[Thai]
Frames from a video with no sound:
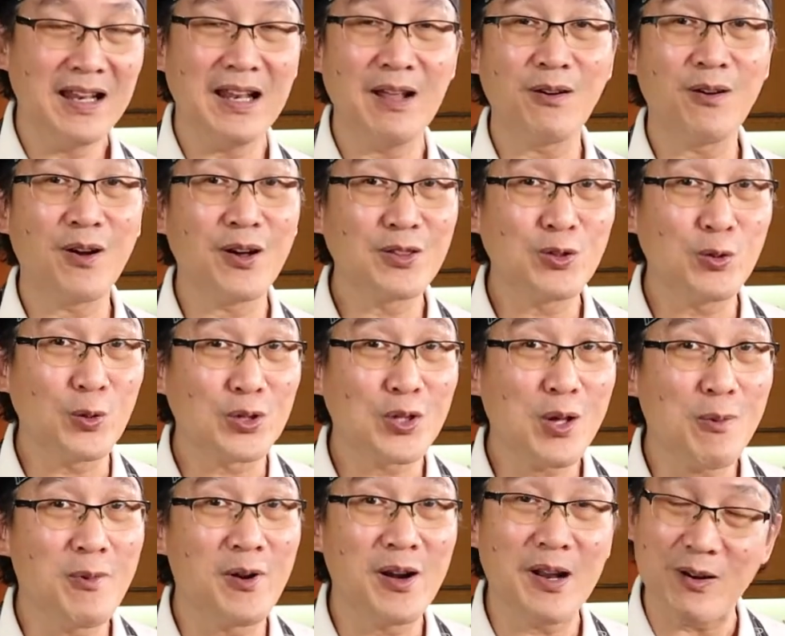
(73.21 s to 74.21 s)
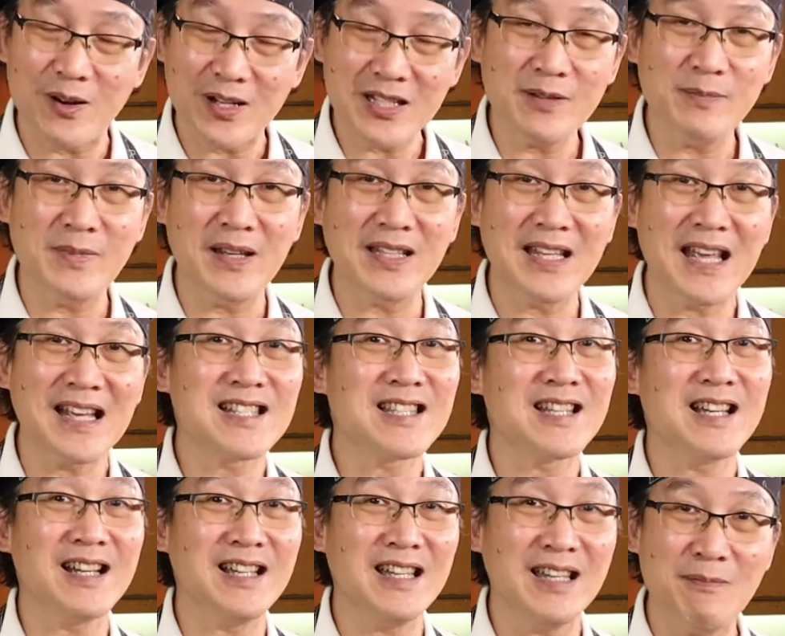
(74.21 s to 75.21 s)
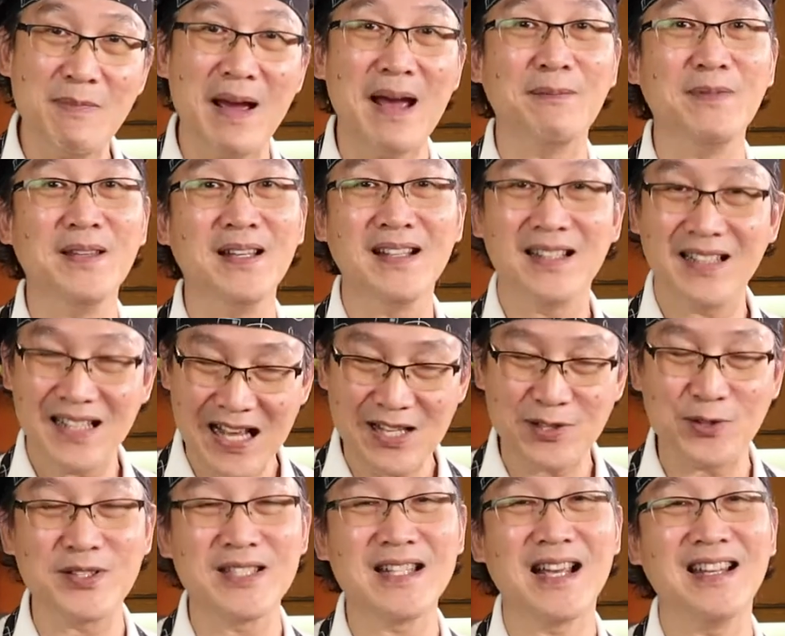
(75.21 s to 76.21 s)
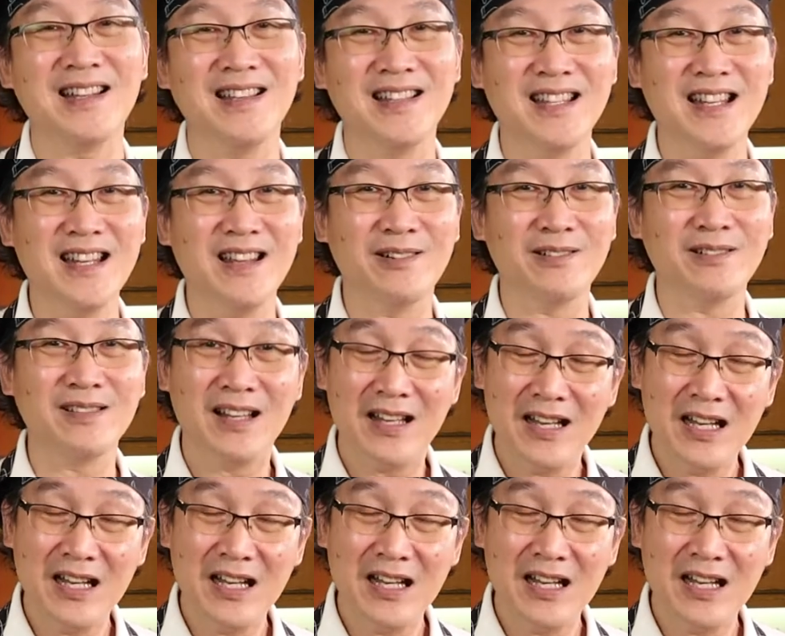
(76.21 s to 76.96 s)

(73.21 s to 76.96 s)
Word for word: แล้วก็ตัวต้มของเราก็จะมี texture อีกแบบหนึ่งน่าสนใจเลยทีเดียว